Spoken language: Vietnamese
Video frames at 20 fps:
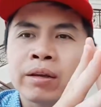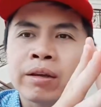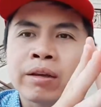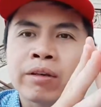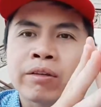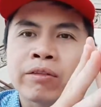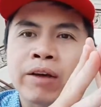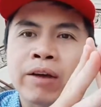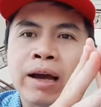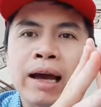
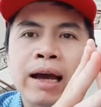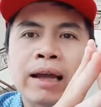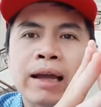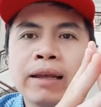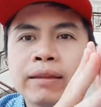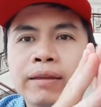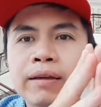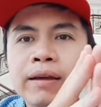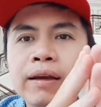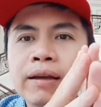và
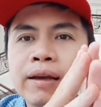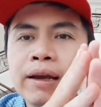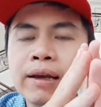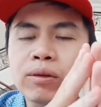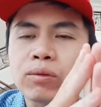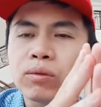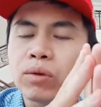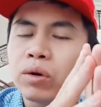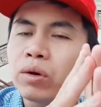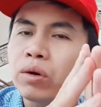đi tới cái kết
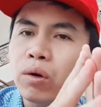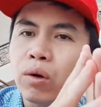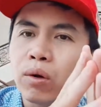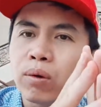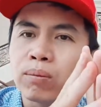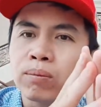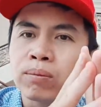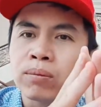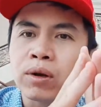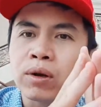cuối
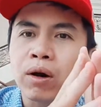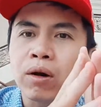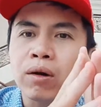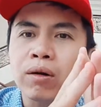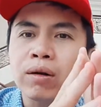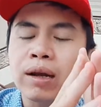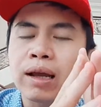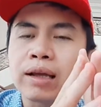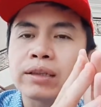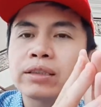cùng
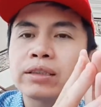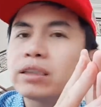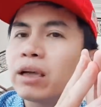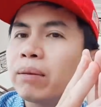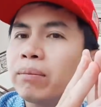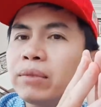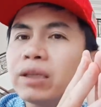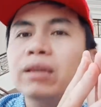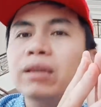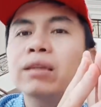đó là
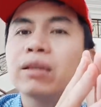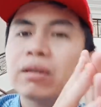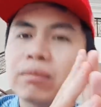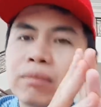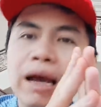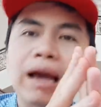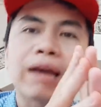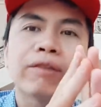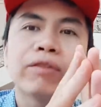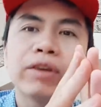chấm dứt thương
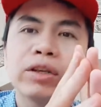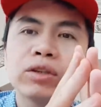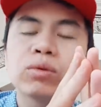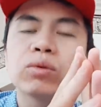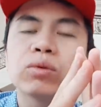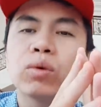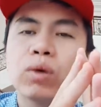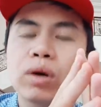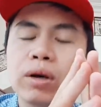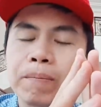mại với
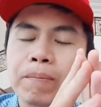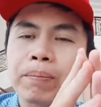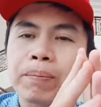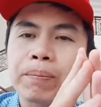Trung Quốc